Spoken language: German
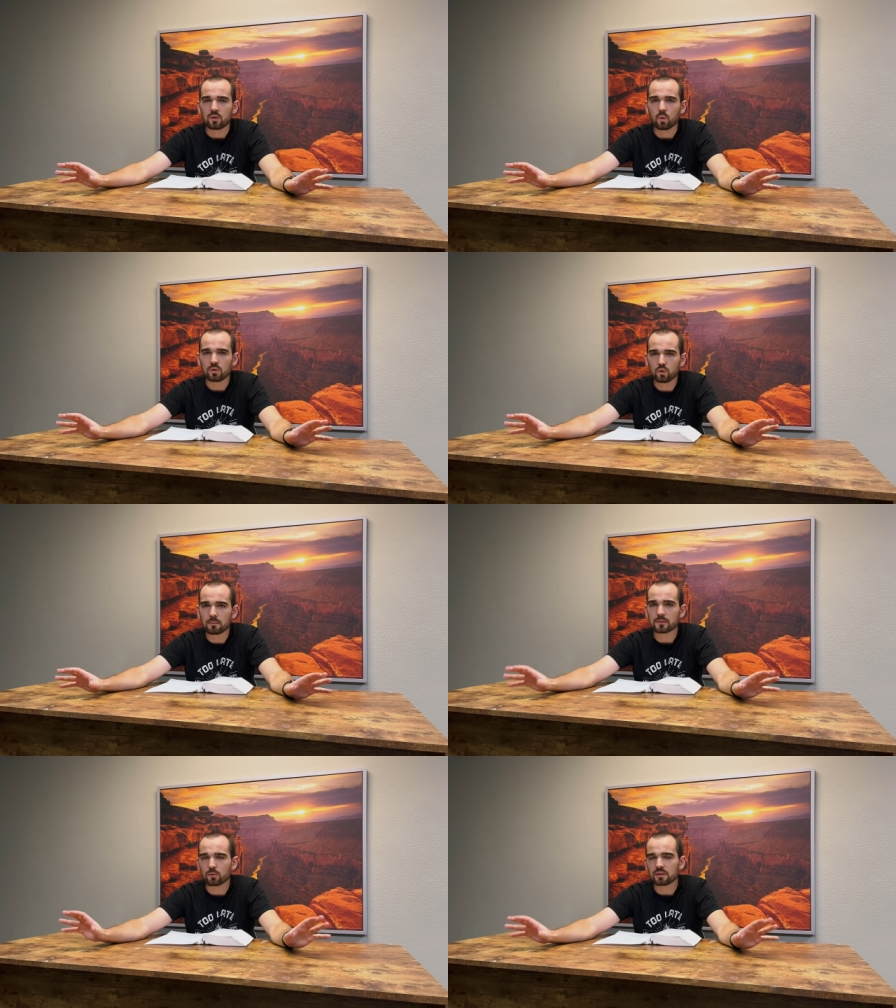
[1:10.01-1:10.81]
Und nur
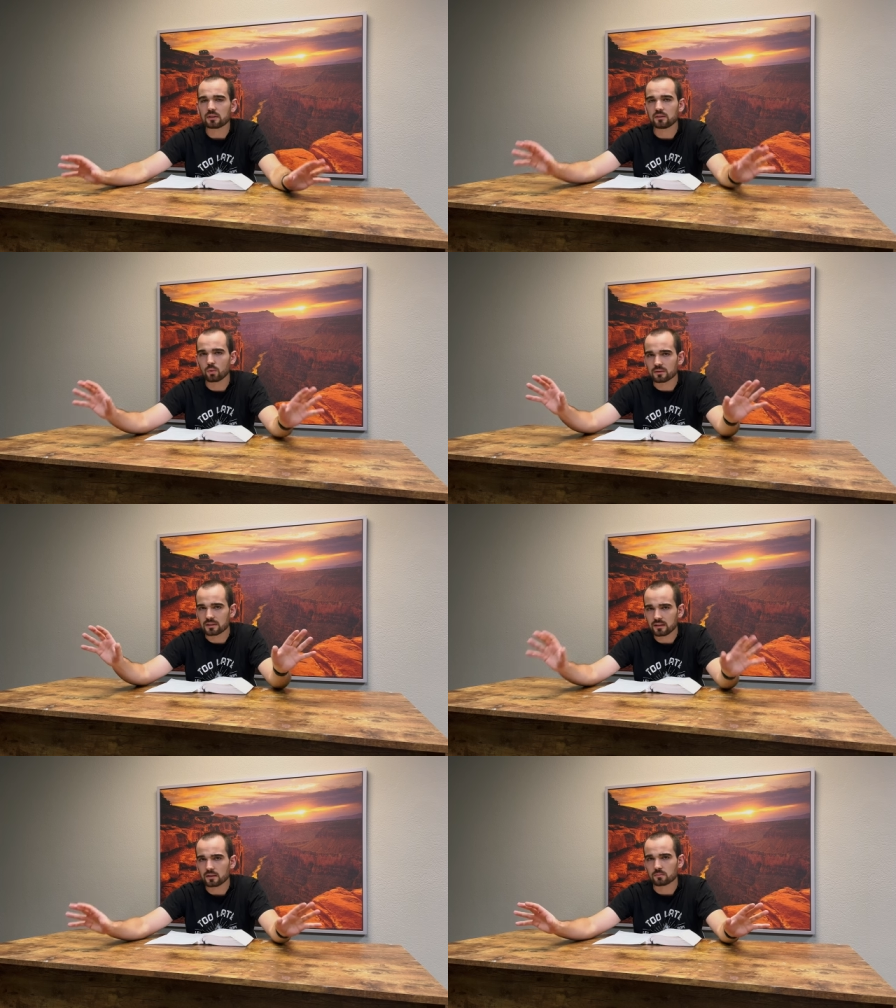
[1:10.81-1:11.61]
um es wirklich Idioten
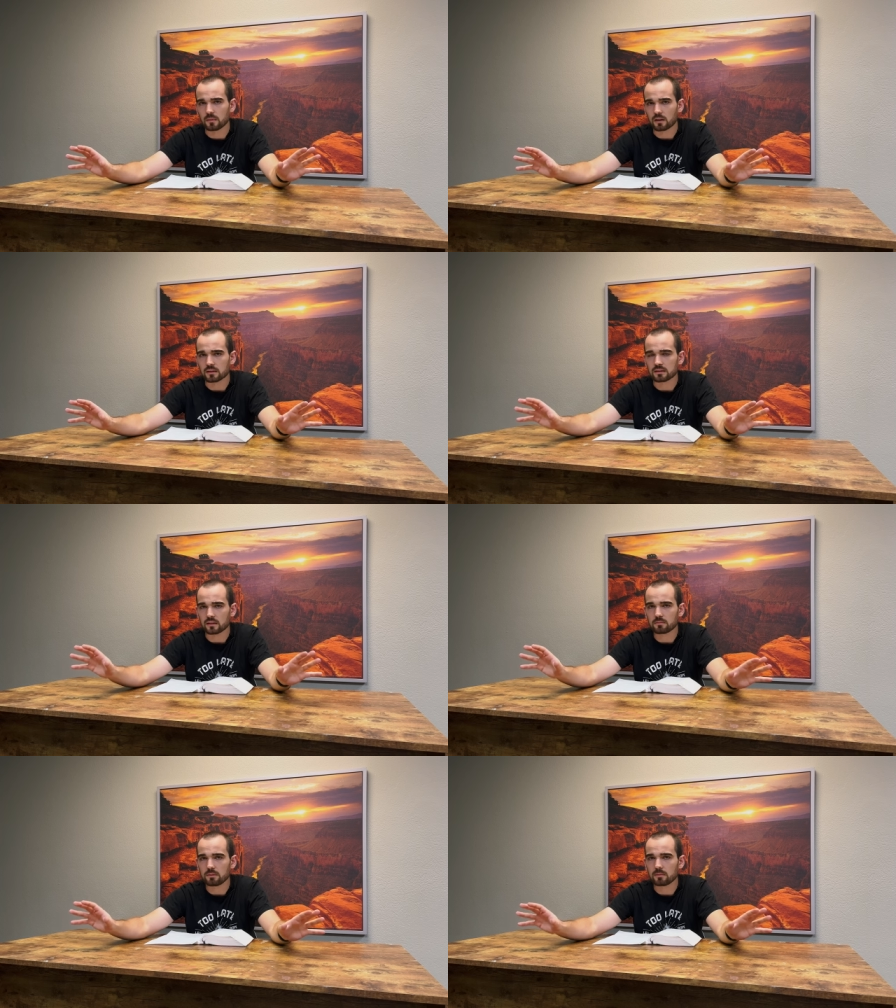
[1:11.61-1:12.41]
sicher zu machen,
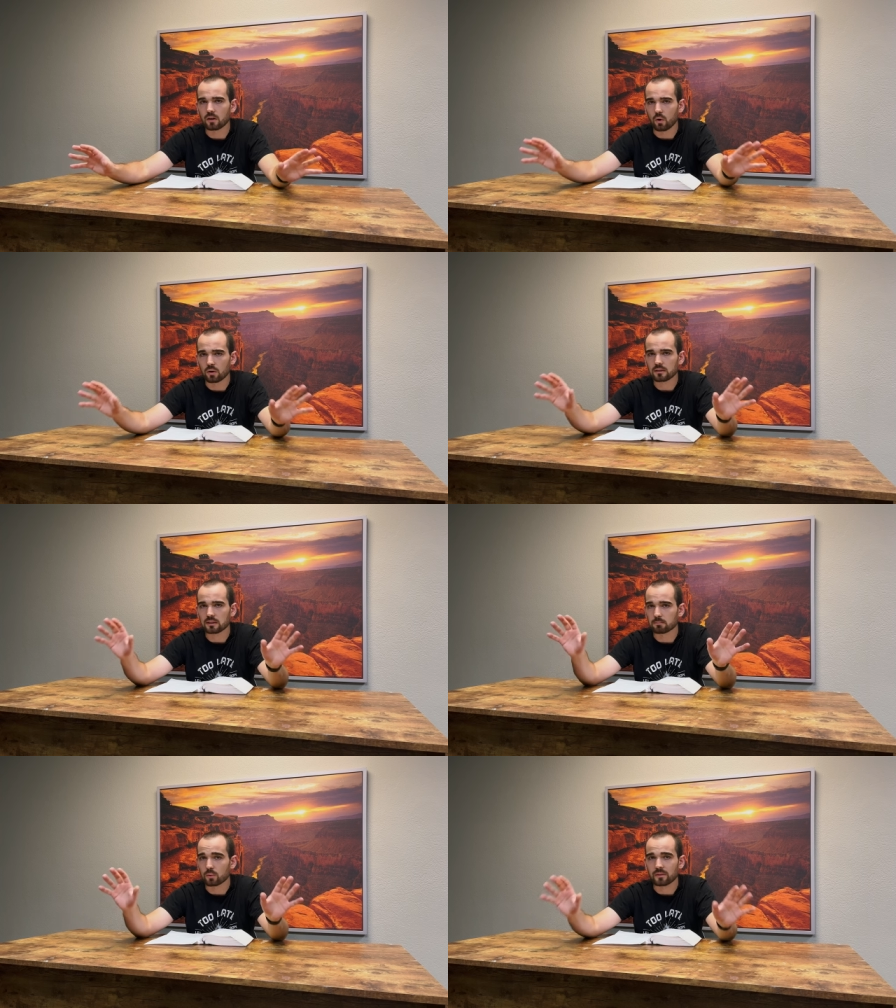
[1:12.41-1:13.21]
sagt die Bibel auch
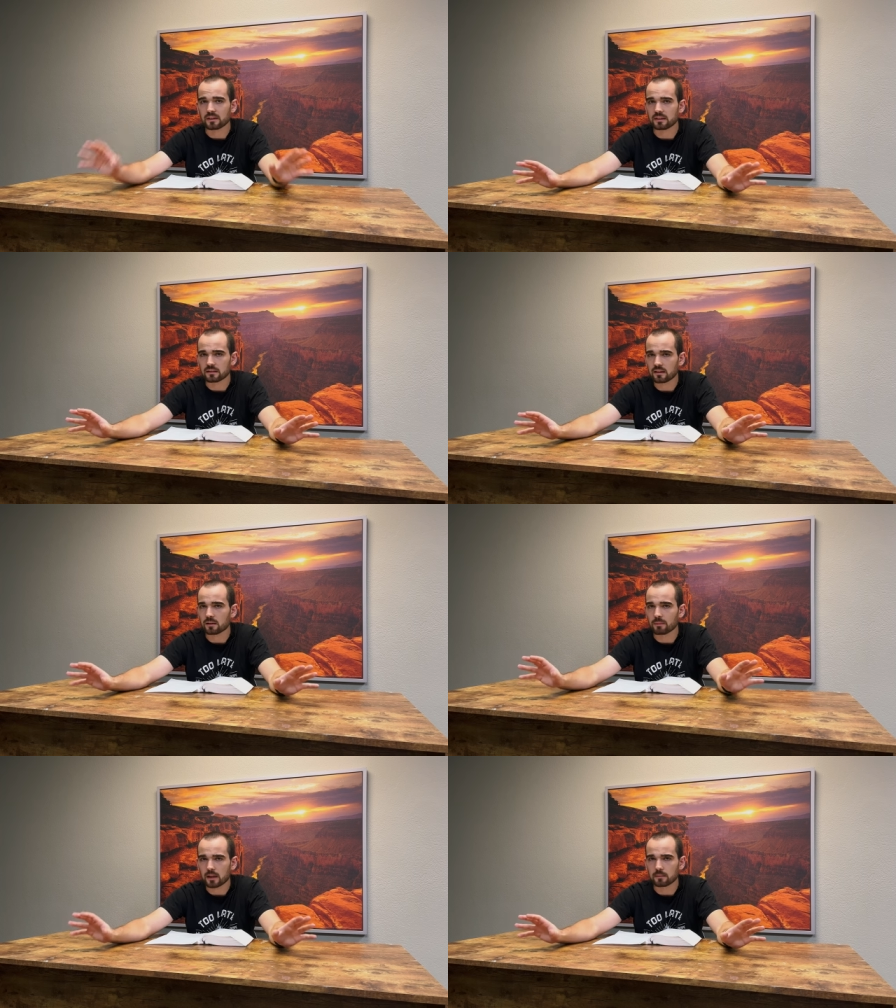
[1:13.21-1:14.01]
im Propheten
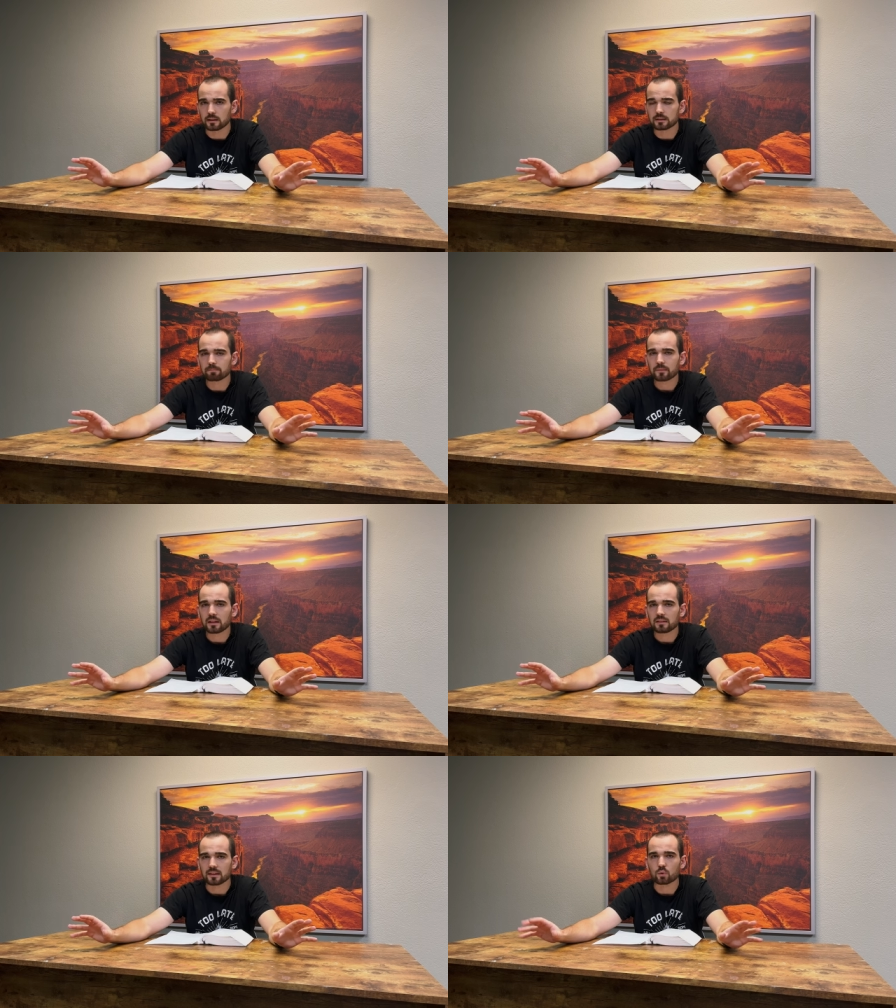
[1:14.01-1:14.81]
Jesaja mehrmals,
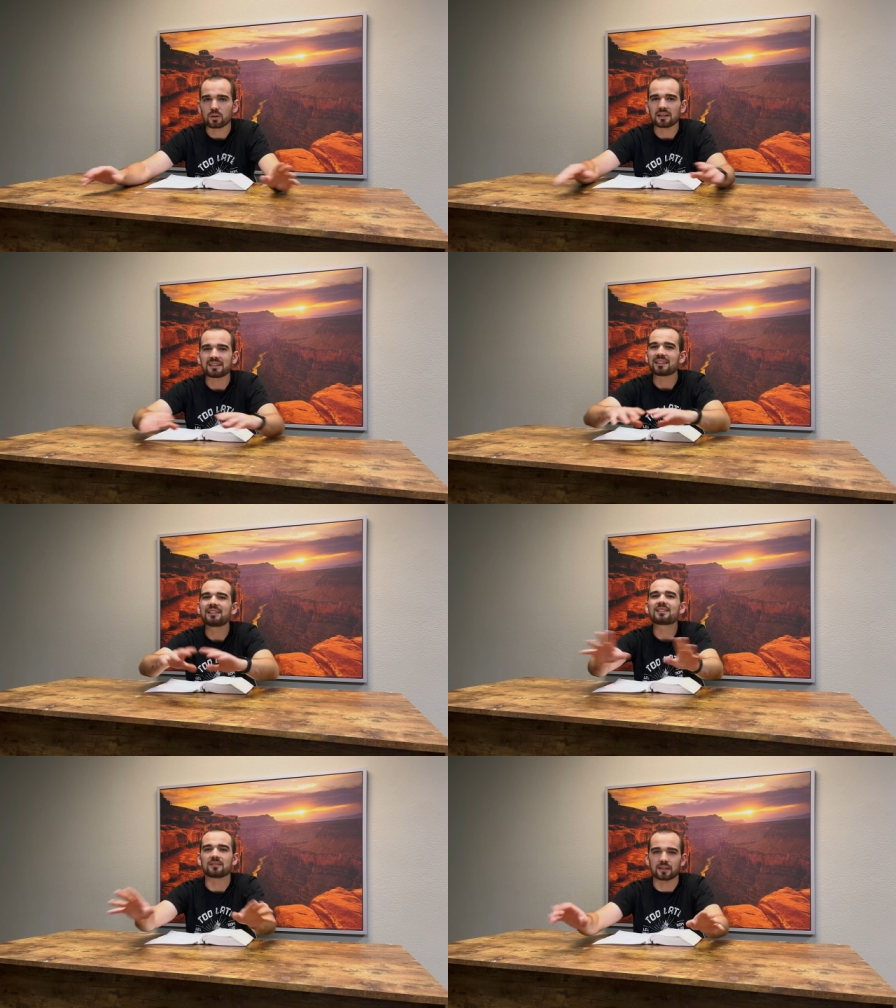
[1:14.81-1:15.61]
dass sogar die
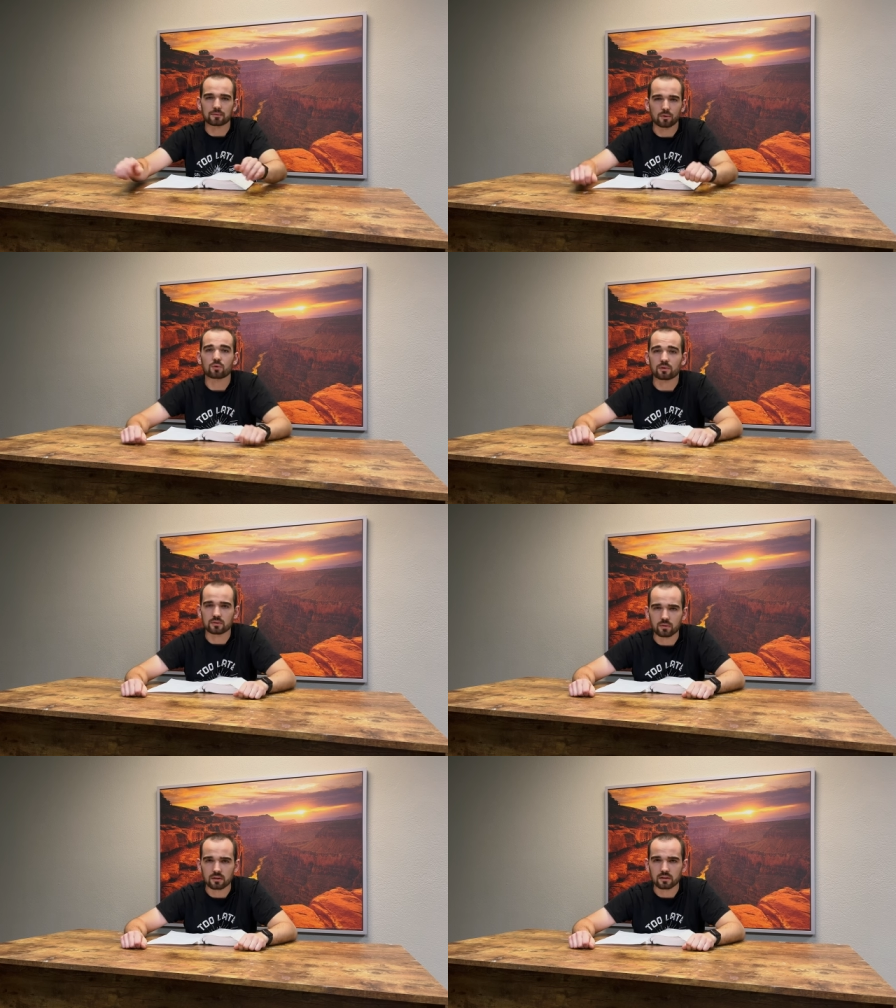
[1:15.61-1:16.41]
Inseln das Wort
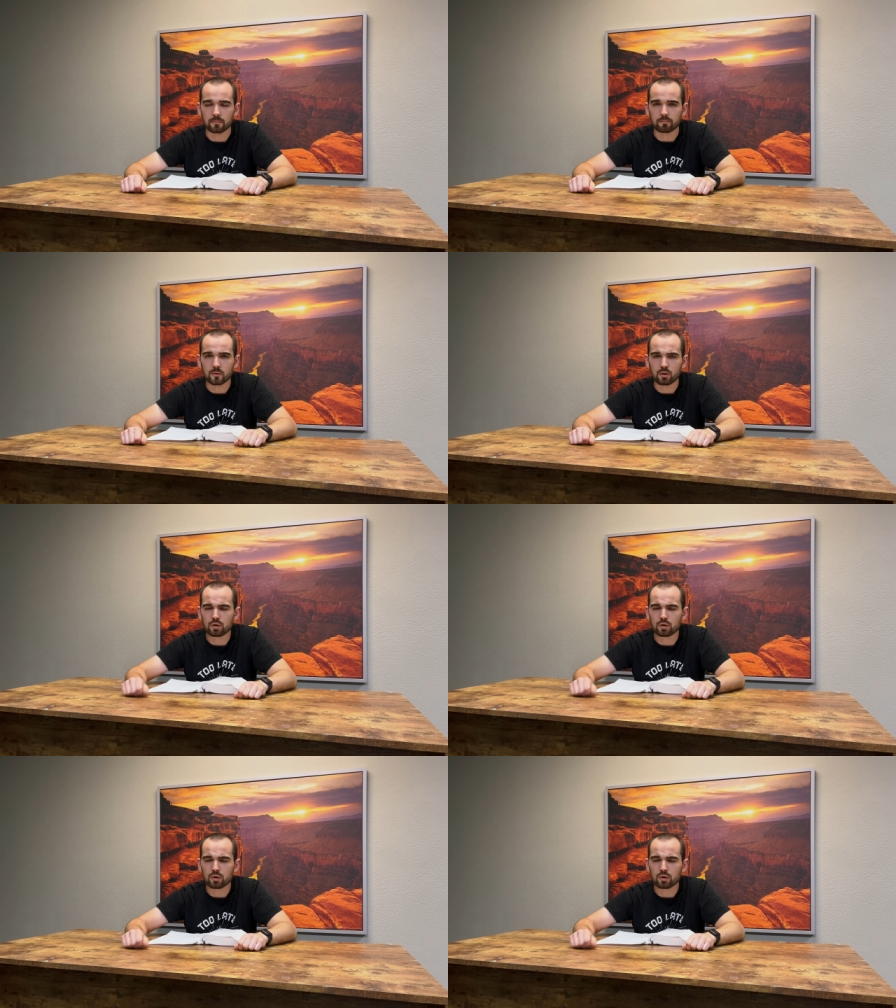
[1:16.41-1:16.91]
Gottes gehört haben.